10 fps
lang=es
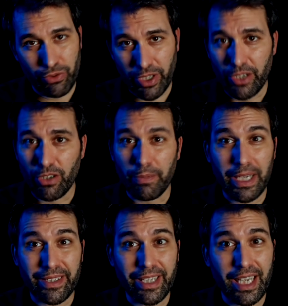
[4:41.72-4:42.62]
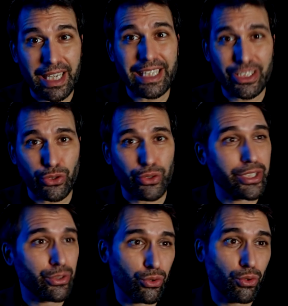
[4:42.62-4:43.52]
aunque no lo parezca,
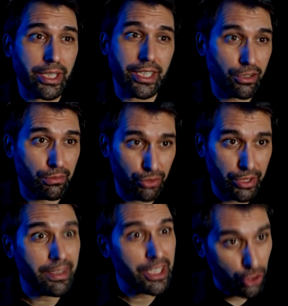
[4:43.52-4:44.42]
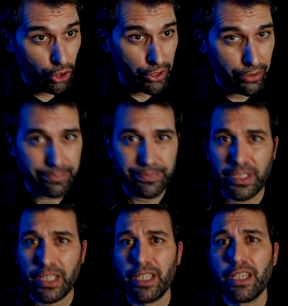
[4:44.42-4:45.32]
eso es un cohete de combustible sólido.
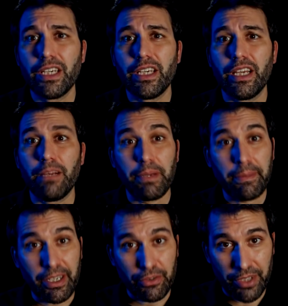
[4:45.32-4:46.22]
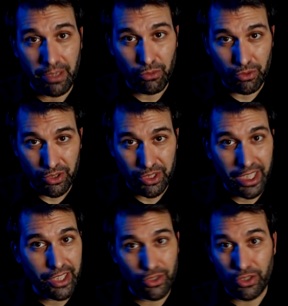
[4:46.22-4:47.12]
El primero del mundo,
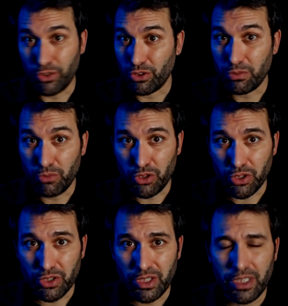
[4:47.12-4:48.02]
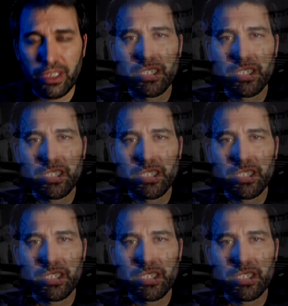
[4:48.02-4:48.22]
seguido de otros muchos.